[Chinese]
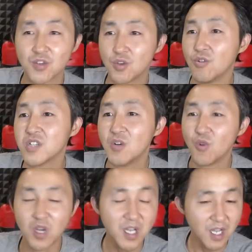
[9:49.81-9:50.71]
穷人，
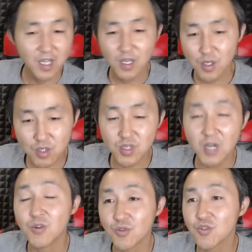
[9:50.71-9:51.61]
我虽
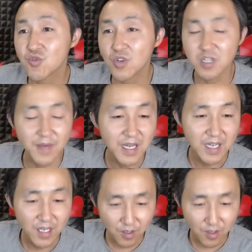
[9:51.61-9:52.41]
然我都说什么，